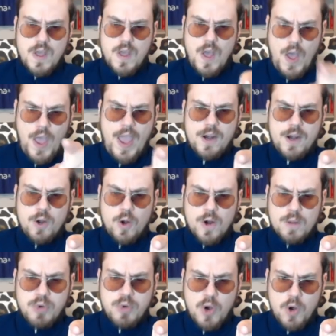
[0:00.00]
E
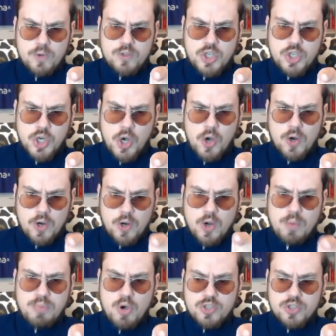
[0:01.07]
allora
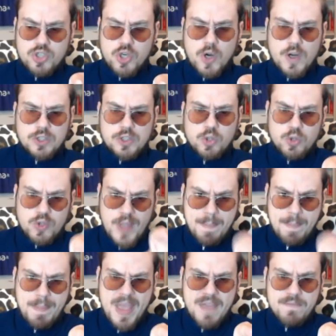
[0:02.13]
buongiorno, buongiorno a tutti
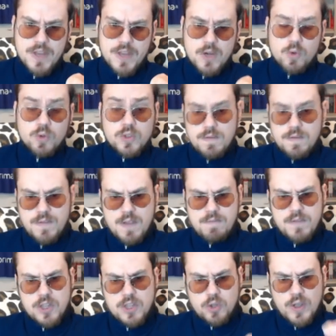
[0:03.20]
e benvenuti. Vi
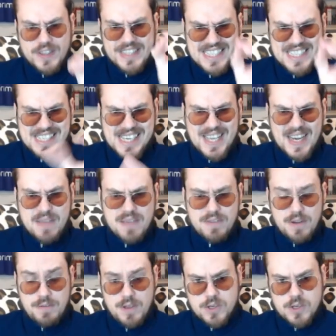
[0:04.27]
invito ad
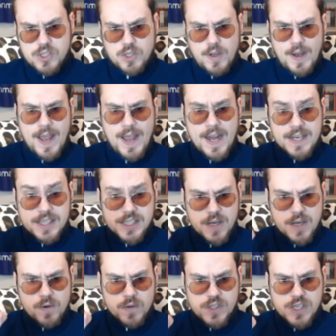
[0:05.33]
iscrivervi a questo canale
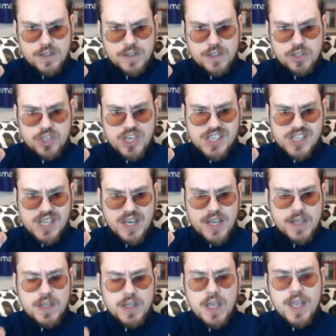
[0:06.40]
se non siete già
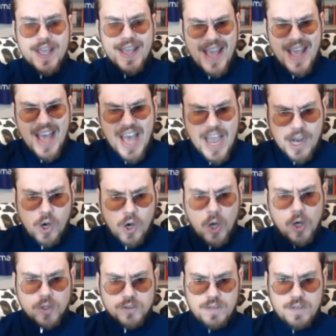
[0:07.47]
iscritti, a
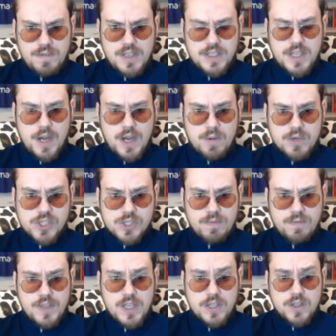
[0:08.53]
condividere questo
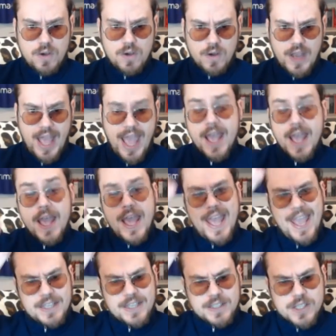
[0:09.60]
video, ok?
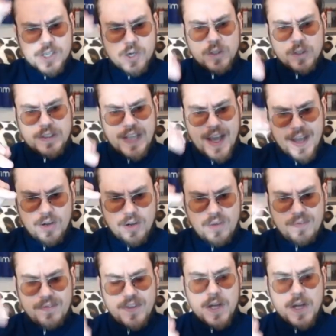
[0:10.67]
E ad ascoltarlo
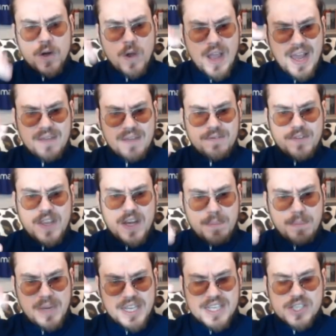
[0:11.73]
fino alla fine
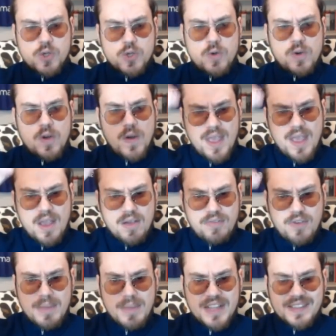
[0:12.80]
perché sono
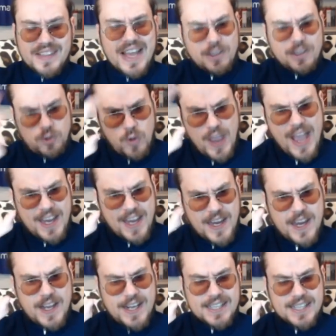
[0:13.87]
fomentato e
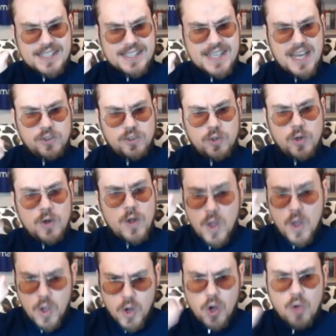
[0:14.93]
anche incazzato
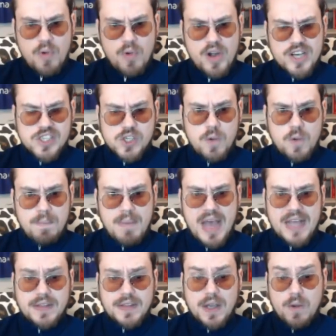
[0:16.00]
come una
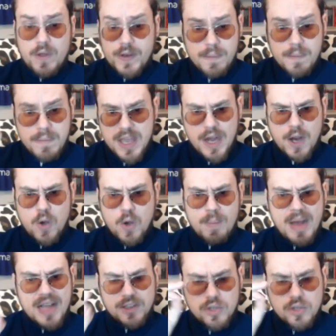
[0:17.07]
sgommata. Quindi mi
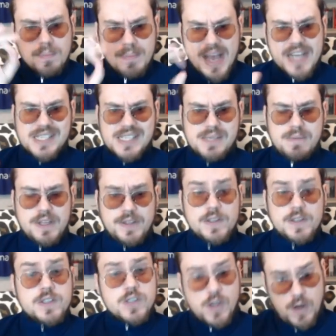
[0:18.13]
raccomando massima
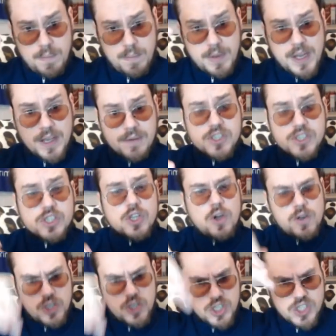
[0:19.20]
attenzione perché
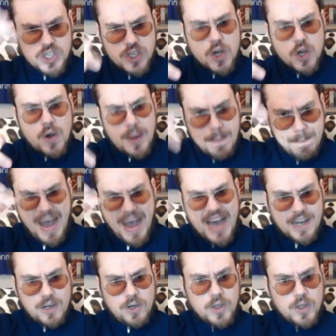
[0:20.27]
quest'oggi, signori,
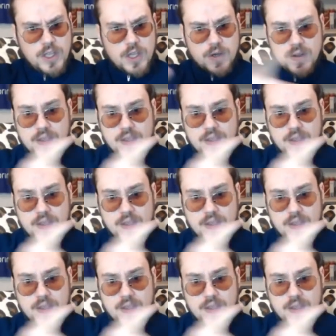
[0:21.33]
parlo io.